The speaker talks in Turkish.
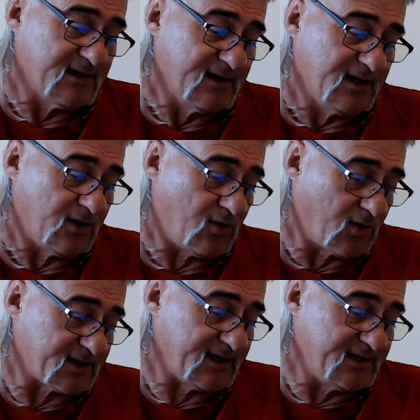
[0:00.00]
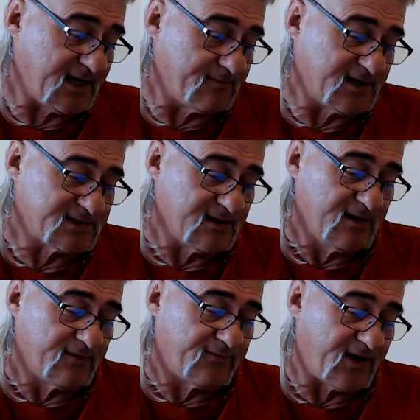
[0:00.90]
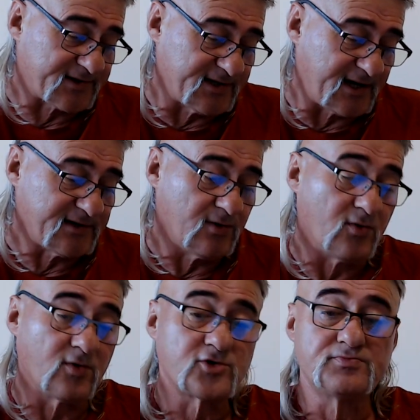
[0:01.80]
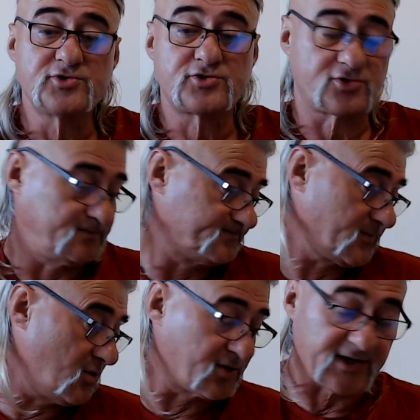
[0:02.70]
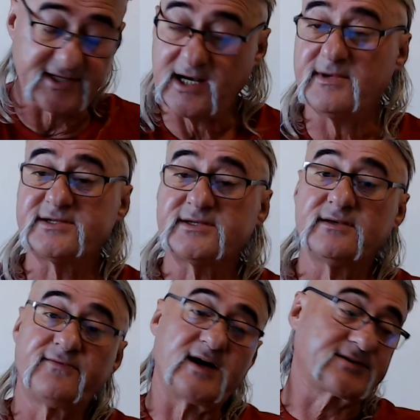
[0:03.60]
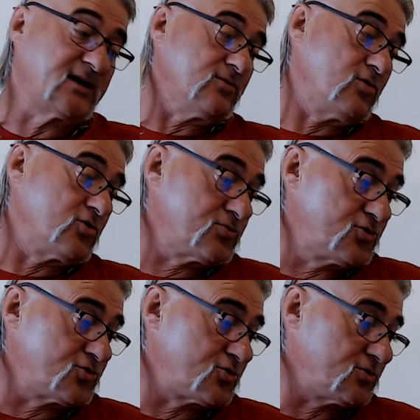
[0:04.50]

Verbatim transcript: orada inanılmaz farklar oluşmuştur. Orada inanılmaz farklar oluşmuştur.